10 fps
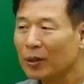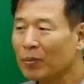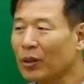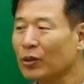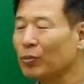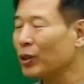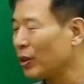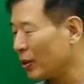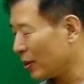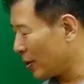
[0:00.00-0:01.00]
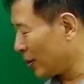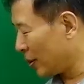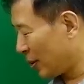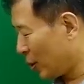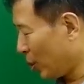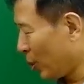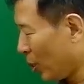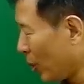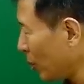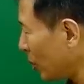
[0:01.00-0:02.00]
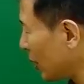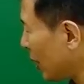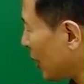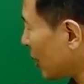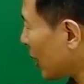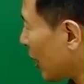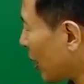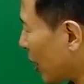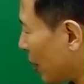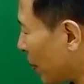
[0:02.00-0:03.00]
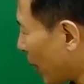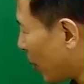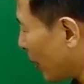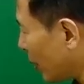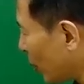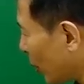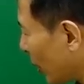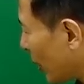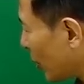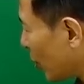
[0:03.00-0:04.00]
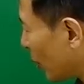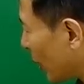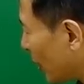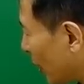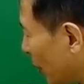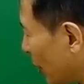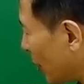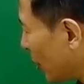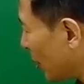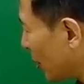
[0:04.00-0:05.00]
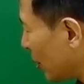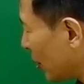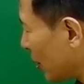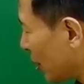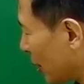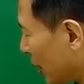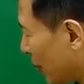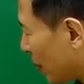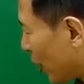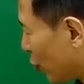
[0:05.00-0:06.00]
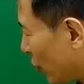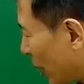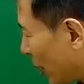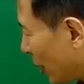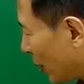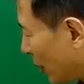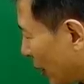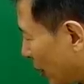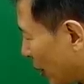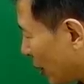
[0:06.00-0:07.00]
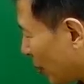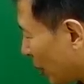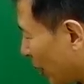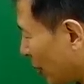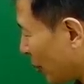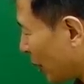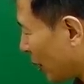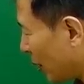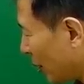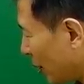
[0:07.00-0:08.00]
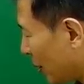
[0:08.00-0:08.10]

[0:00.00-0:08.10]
먹는 물이 들어오고 자, 배관을 통해 가지고 뭘 했냐면 배수를 하게 되는데 여기서 뭘 했습니까?